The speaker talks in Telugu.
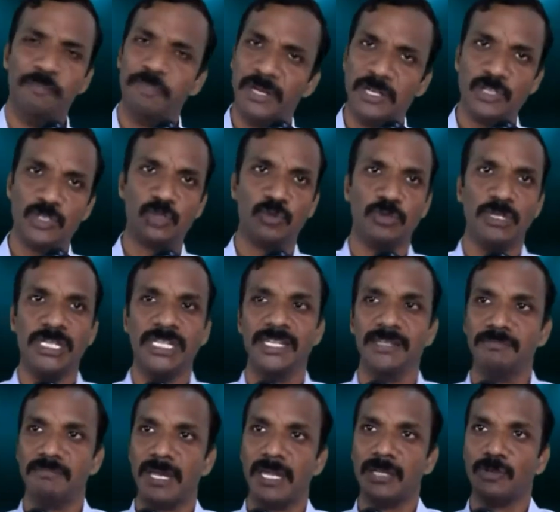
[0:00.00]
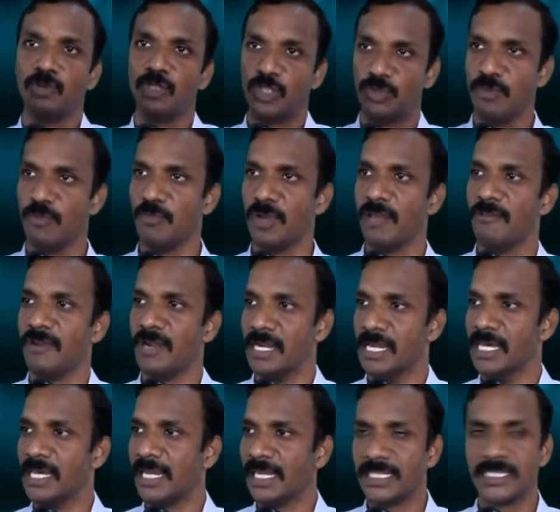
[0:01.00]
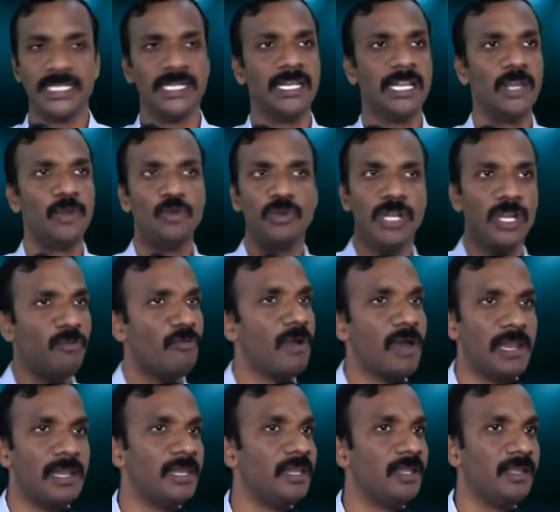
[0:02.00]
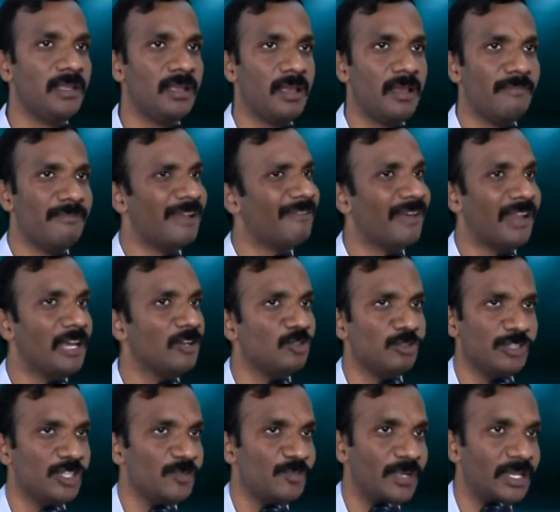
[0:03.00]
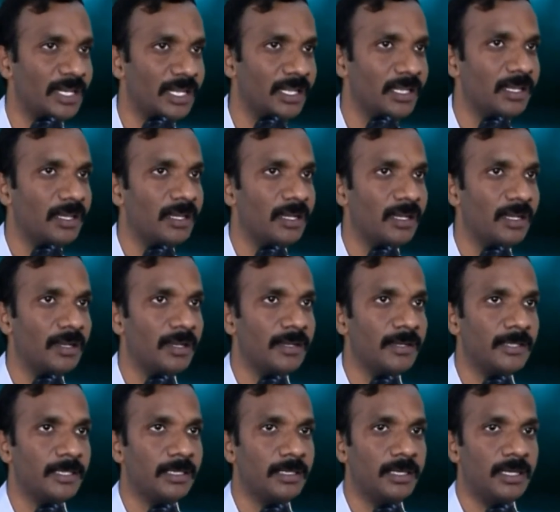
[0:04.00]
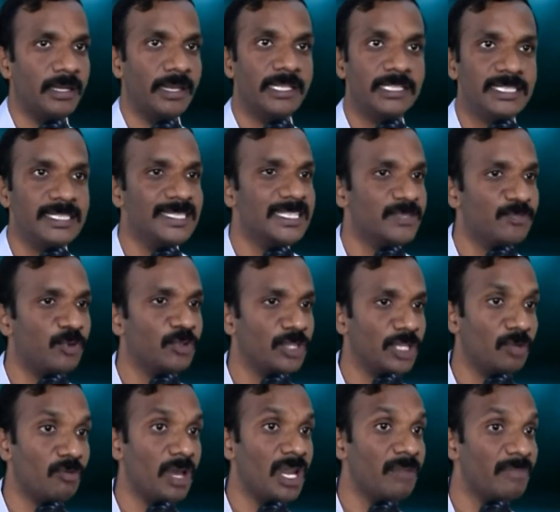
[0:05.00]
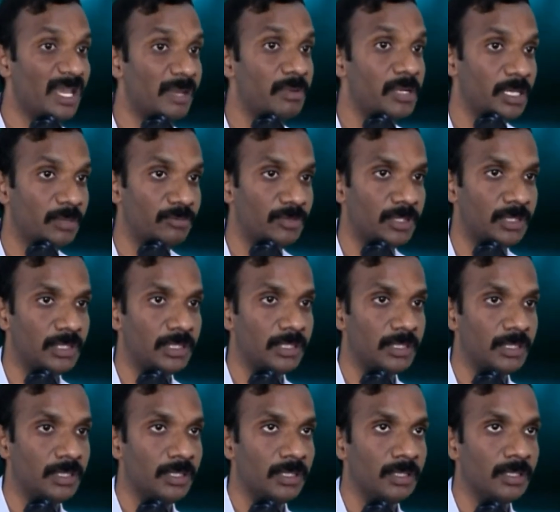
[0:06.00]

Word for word: ఎప్పుడైనా చూడండి మన కుటుంబంలో ఎవరన్నా రక్షణ లేకుండా వాళ్ళని మనం అలా చూసిన ఎప్పుడన్నా నశించిపోతున్న వాళ్ళని బైబిల్ చెప్తుంది